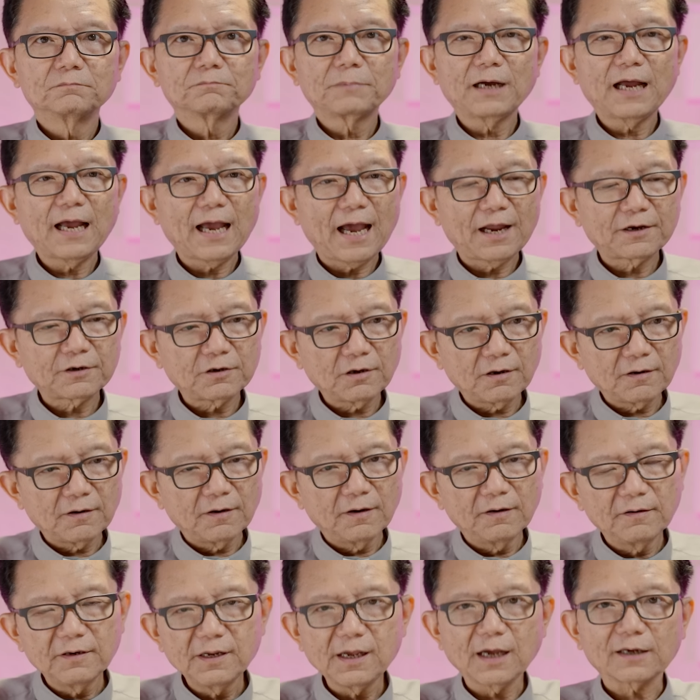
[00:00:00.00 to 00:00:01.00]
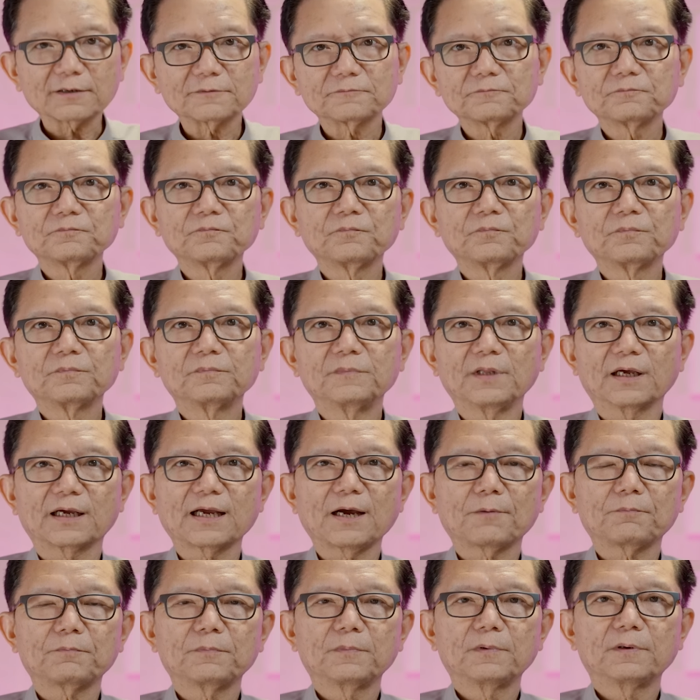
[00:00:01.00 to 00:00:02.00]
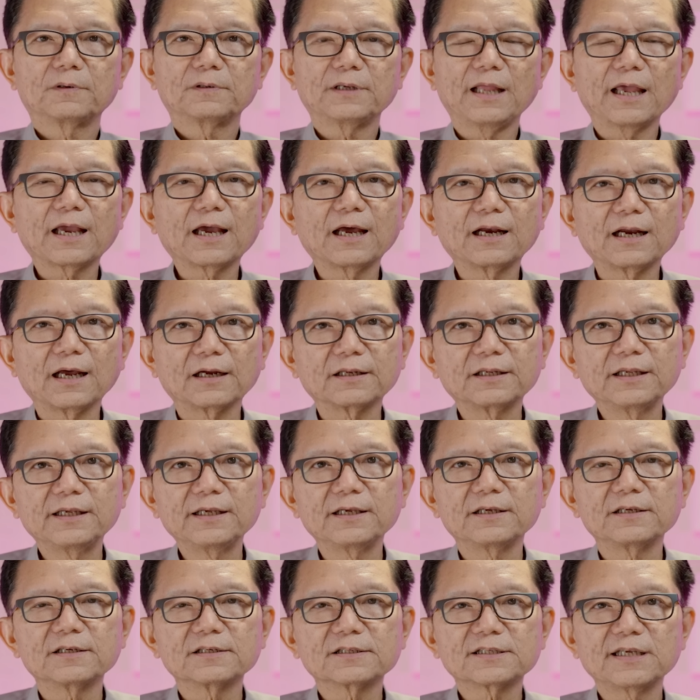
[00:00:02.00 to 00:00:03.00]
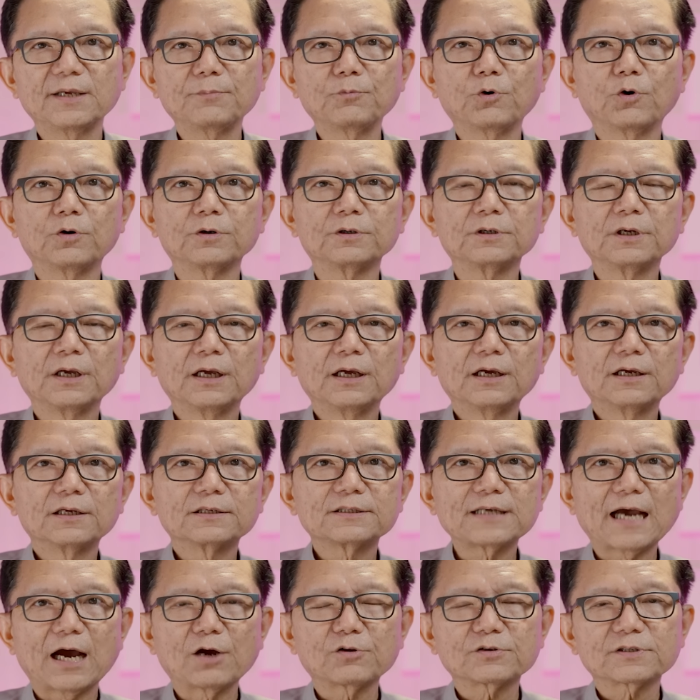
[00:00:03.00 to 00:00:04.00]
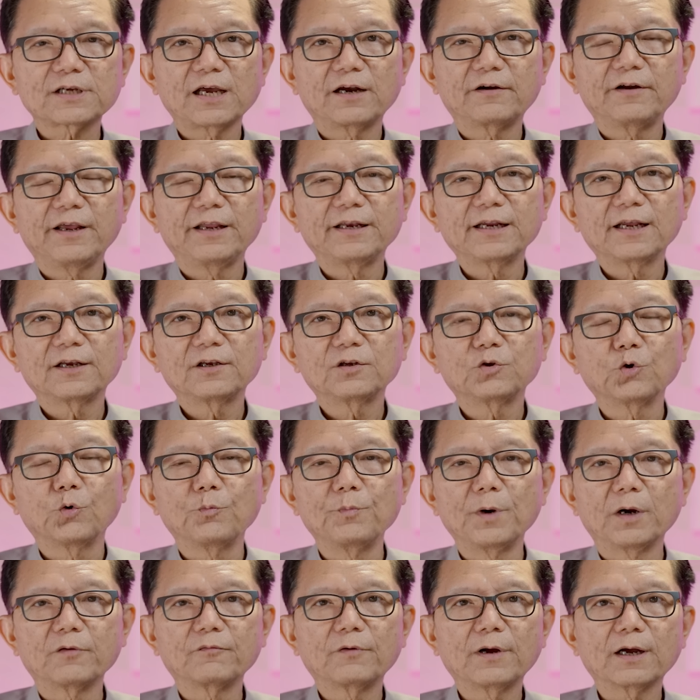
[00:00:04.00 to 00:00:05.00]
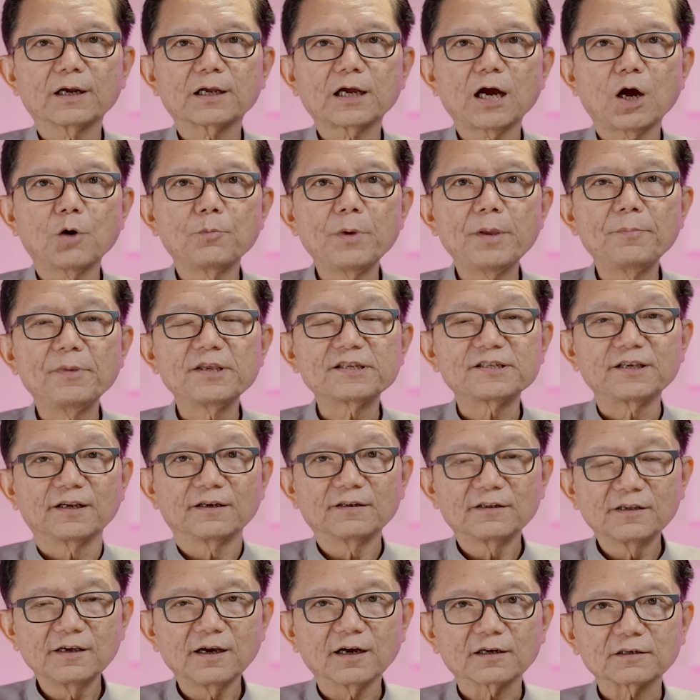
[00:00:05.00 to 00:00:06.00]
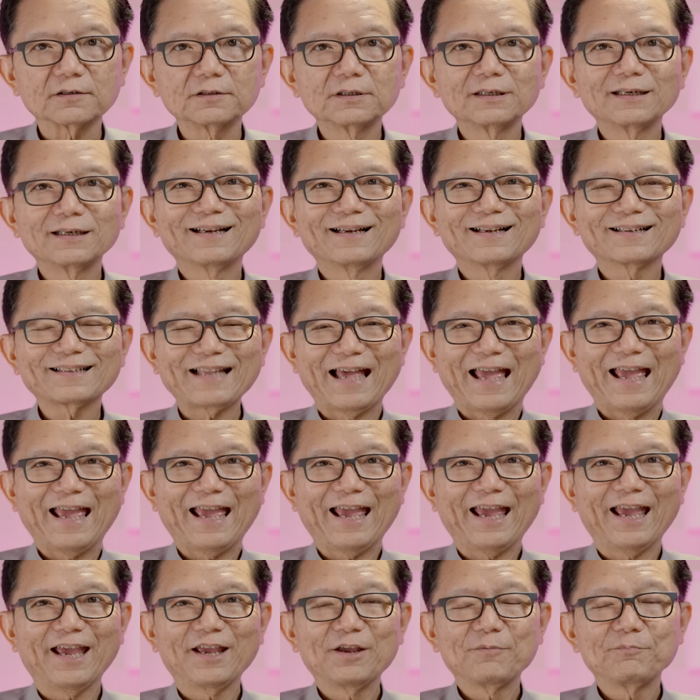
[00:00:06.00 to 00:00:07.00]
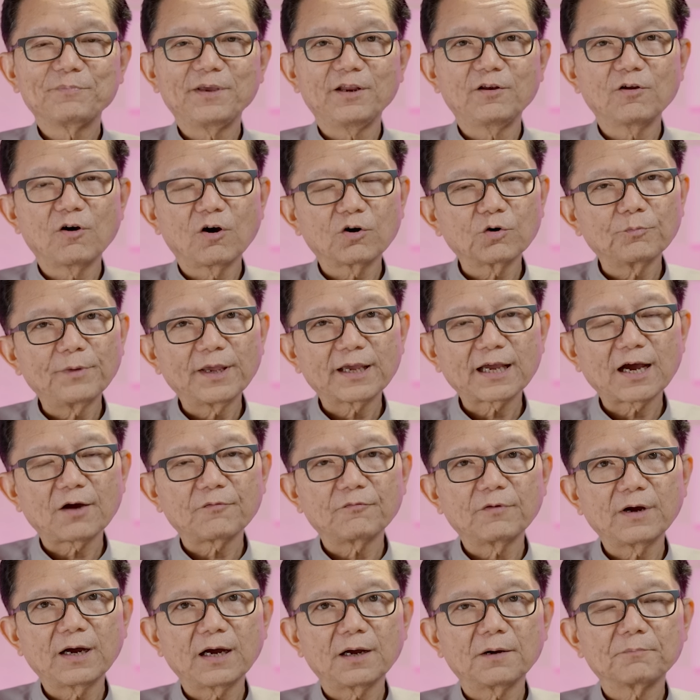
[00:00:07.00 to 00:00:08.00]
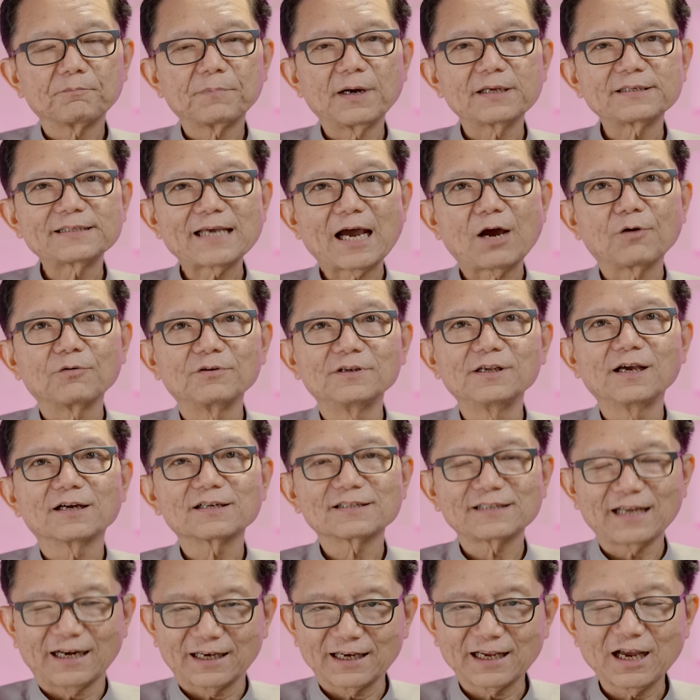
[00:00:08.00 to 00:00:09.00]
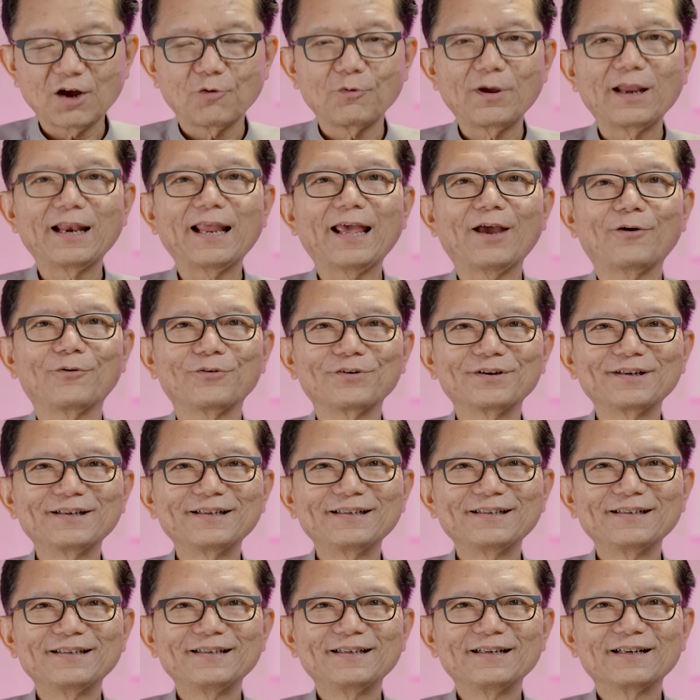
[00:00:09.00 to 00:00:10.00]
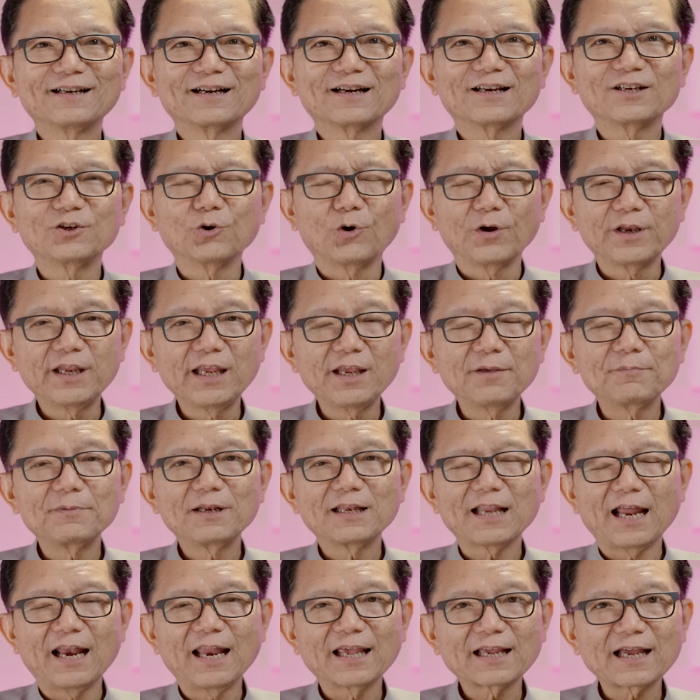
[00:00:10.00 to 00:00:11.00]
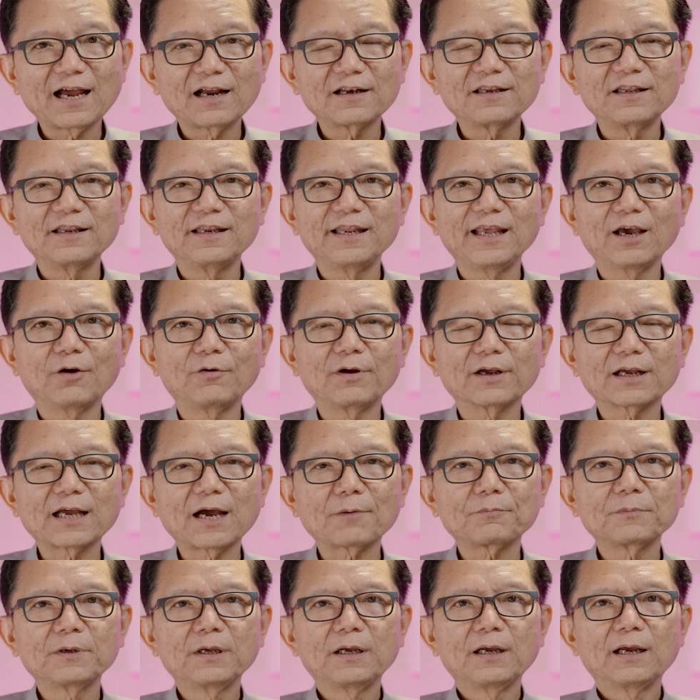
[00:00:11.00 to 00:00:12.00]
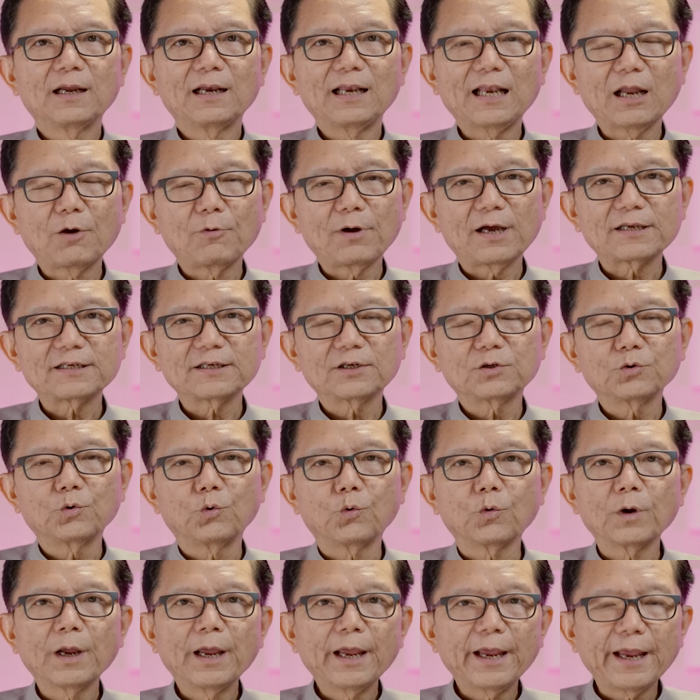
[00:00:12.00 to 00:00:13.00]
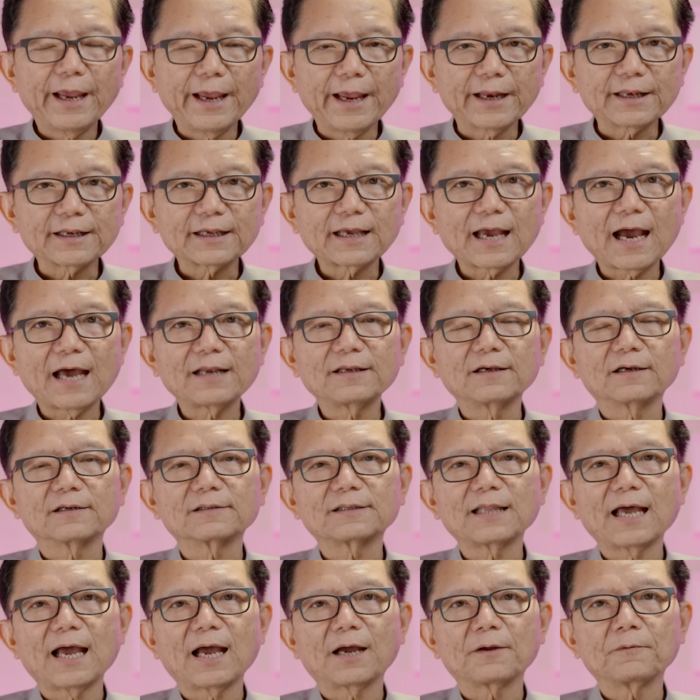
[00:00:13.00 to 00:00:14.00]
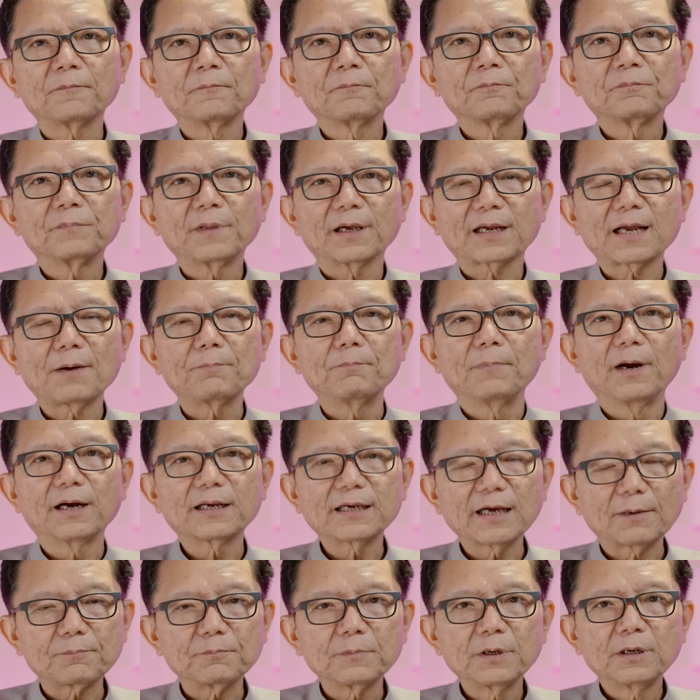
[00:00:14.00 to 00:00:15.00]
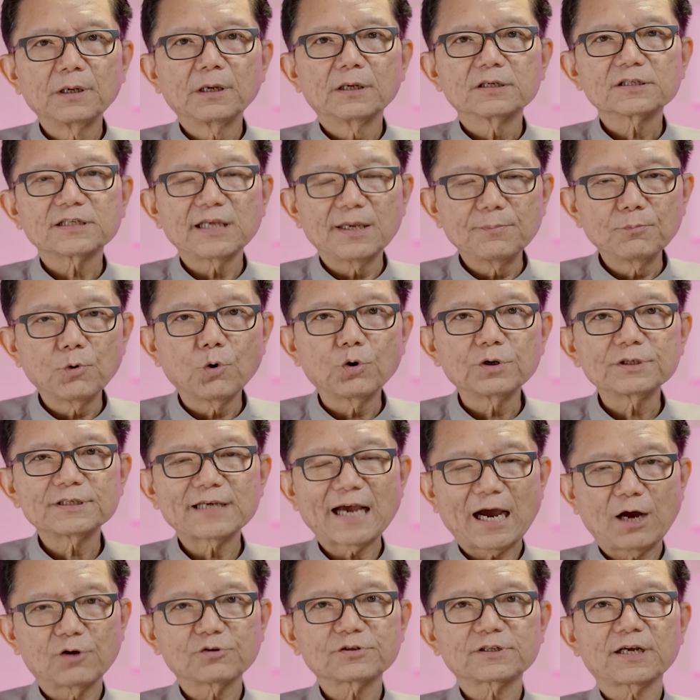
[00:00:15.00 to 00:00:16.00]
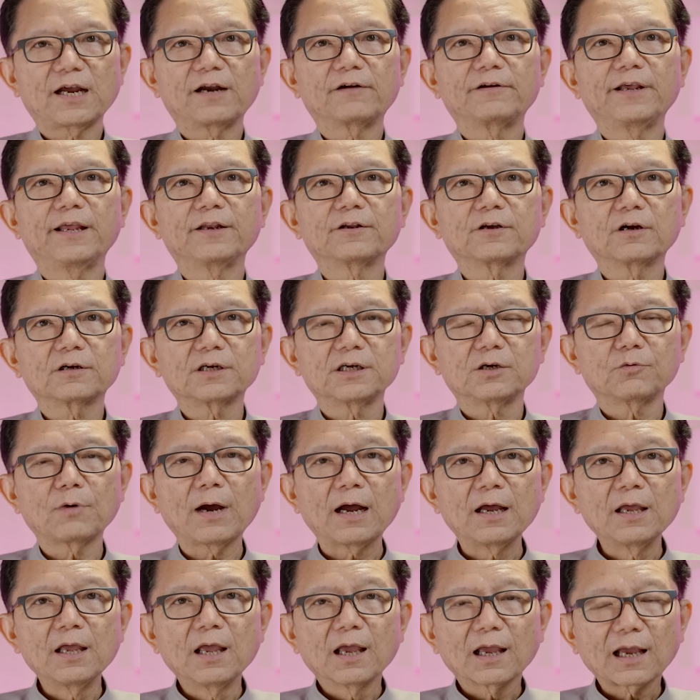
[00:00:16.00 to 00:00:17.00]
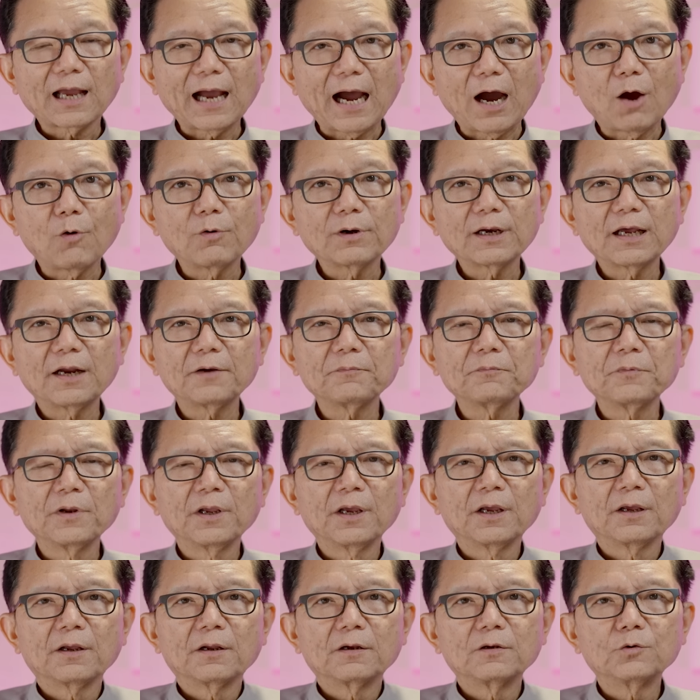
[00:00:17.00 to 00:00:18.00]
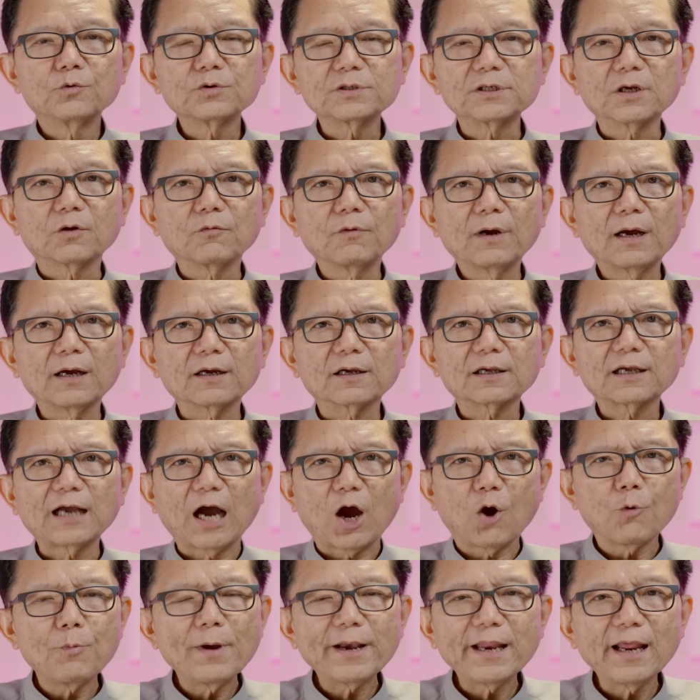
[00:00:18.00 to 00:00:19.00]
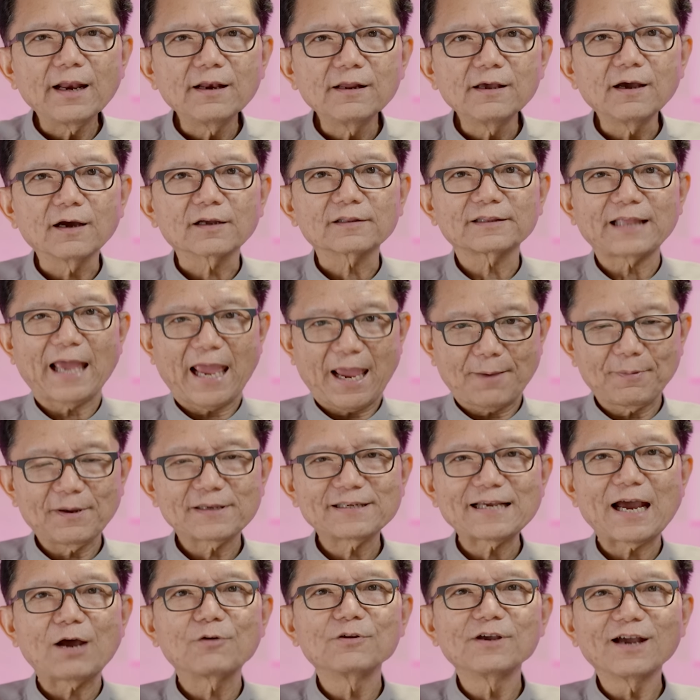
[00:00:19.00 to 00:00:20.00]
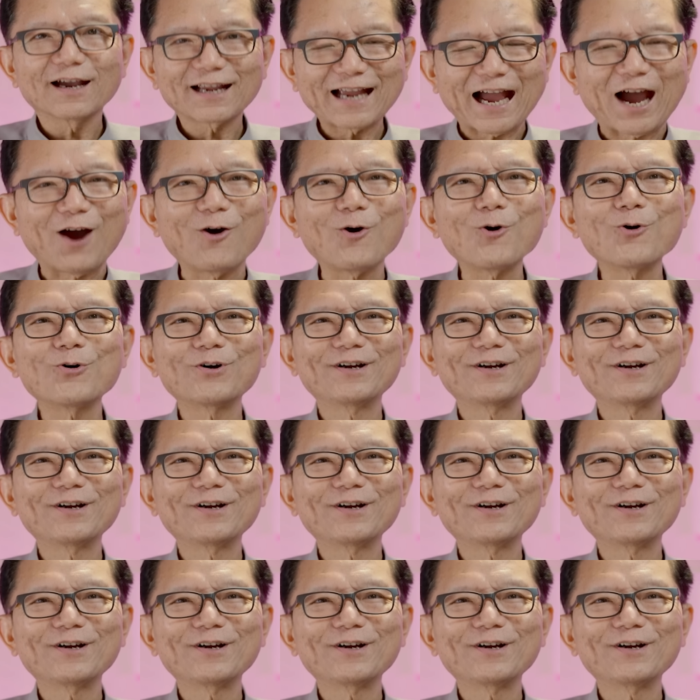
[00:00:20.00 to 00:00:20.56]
ทหารก็เลือกนะครับ ในขณะที่ซีโมนชาวไซรีนั้นดูเหมือนว่าเขาไม่มีสิทธิ์เลือกแต่พี่น้องรู้ไหมครับว่าพระเจ้าเลือกสรรเขาไว้แล้ว โดยที่หลายหลายครั้งทีเดียวนะครับ เราอาจจะถูกเหตุการณ์ต่างๆนะครับ เหมือนกับซีโมนชาวไซรีนก็คือว่าเขานั้นรู้สึกว่าเขาไม่ได้เลือกแต่พระเจ้าเลือกเขา